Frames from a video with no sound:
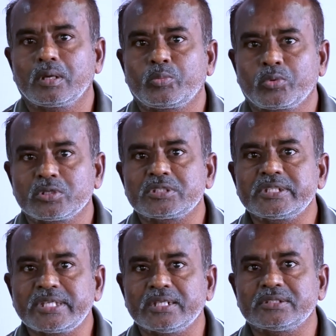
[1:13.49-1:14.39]
నాకు
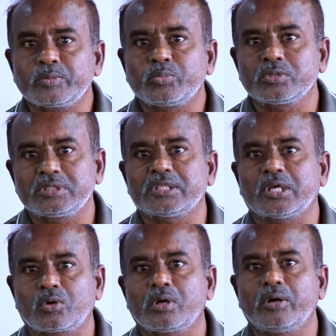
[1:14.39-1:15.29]
ప్రోస్టేట్ క్యాన్సర్ పూర్తిగా
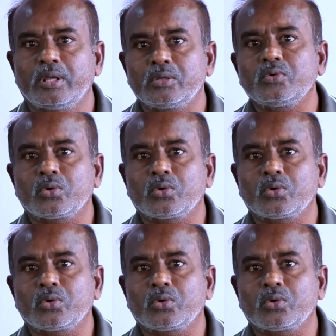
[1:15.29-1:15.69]
తక్కువ కావాలని